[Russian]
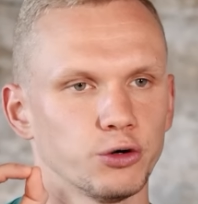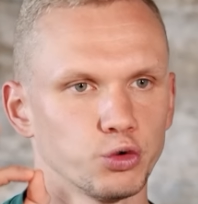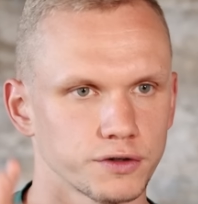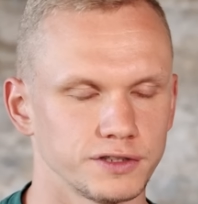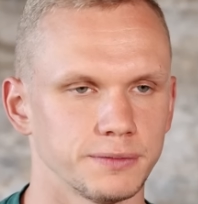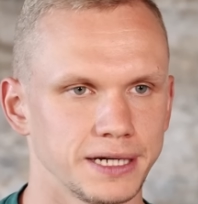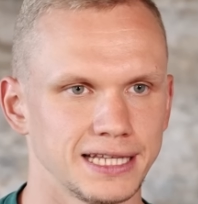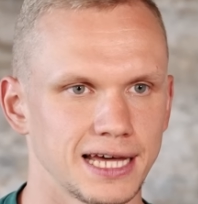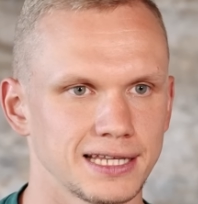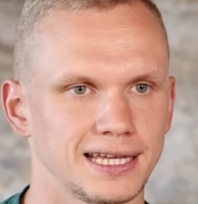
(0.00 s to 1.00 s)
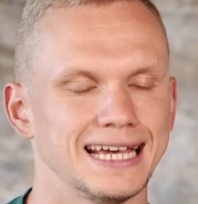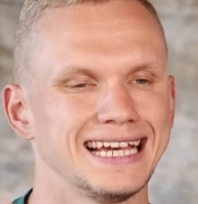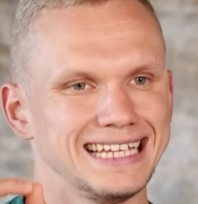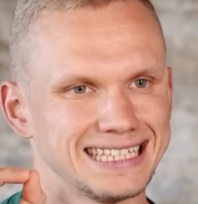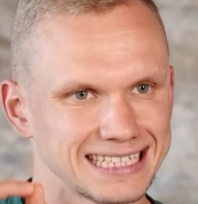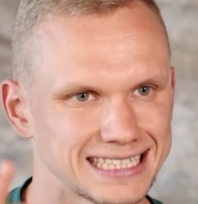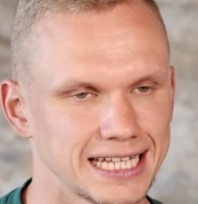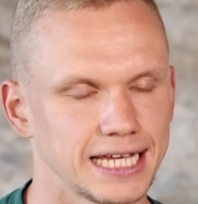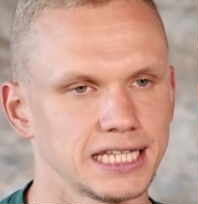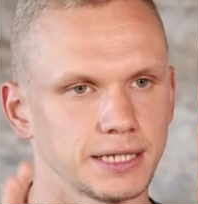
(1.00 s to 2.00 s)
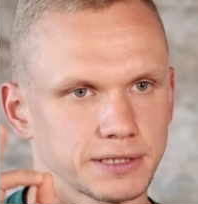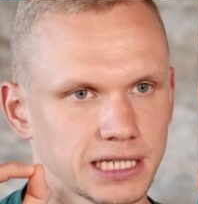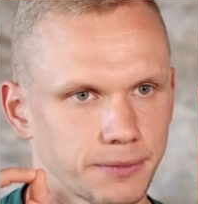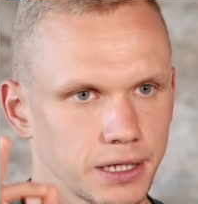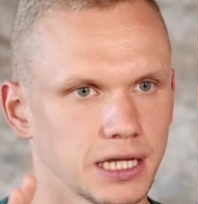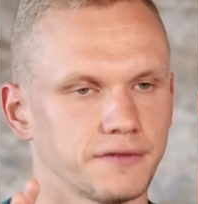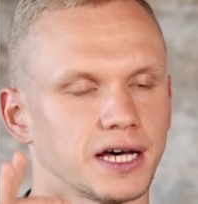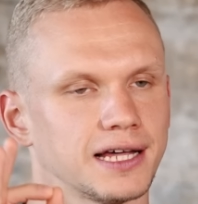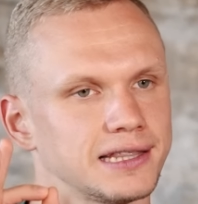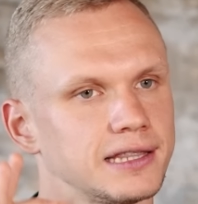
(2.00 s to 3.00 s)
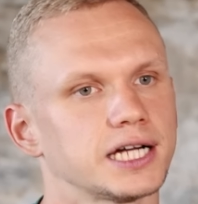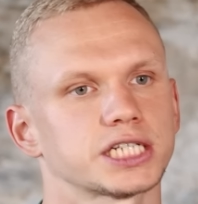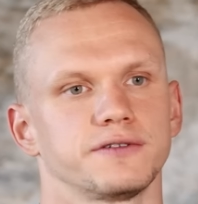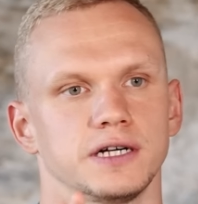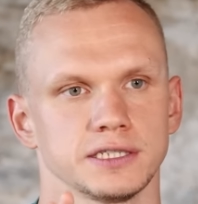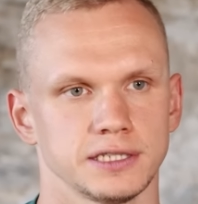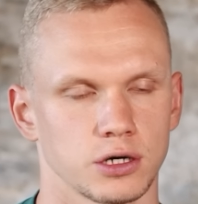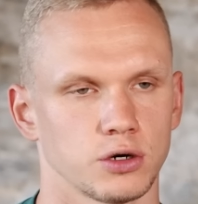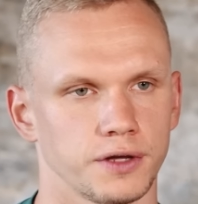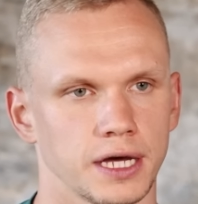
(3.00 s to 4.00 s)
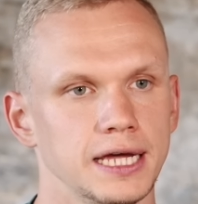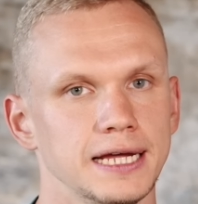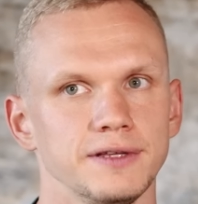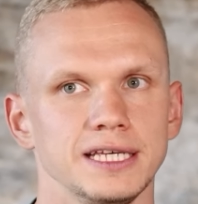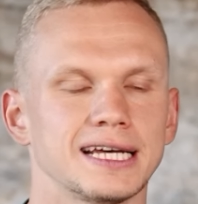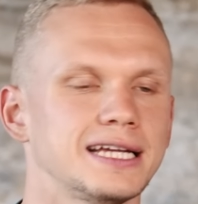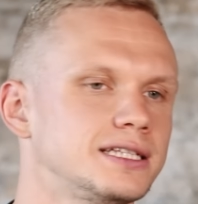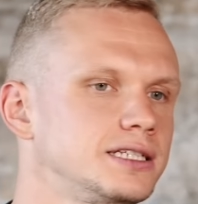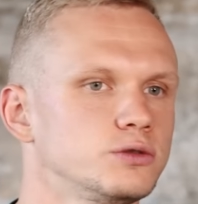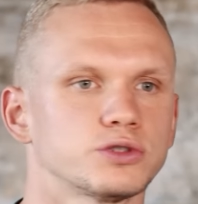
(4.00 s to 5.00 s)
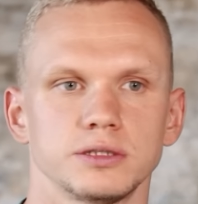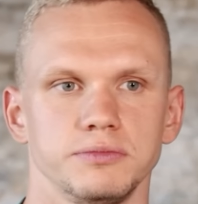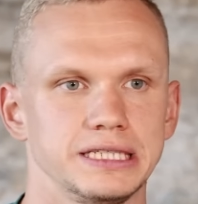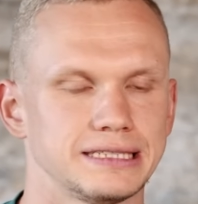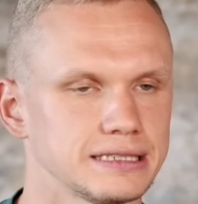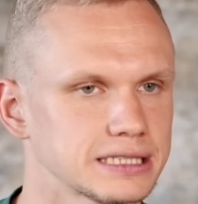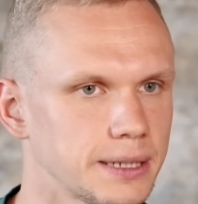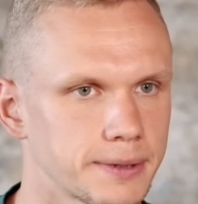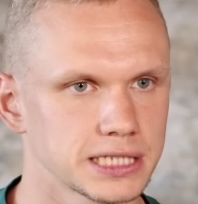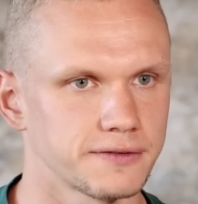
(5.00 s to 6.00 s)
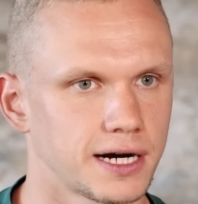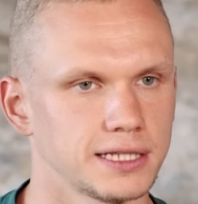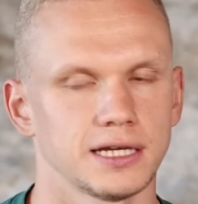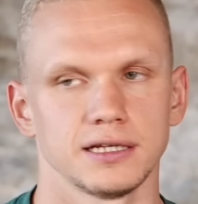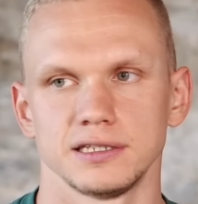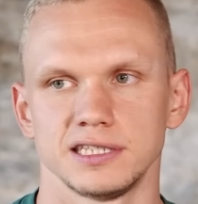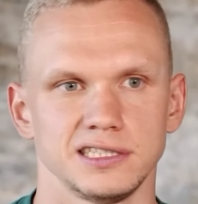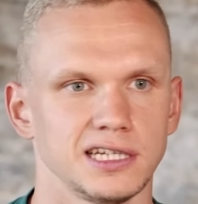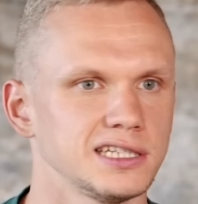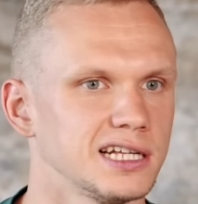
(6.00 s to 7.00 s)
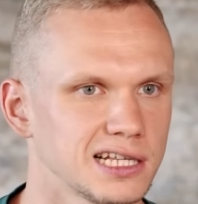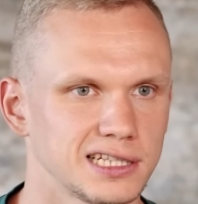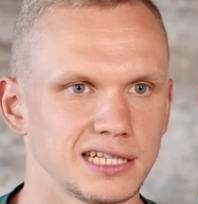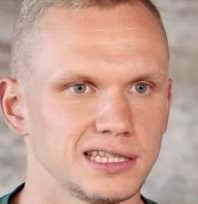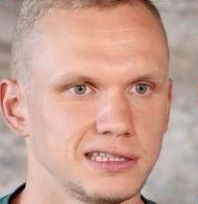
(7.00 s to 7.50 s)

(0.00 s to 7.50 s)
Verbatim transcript: уровнем энергии и состоянием, самое главное, нашего здоровья. И на это не нужно медицинское образование, сидеть голодать на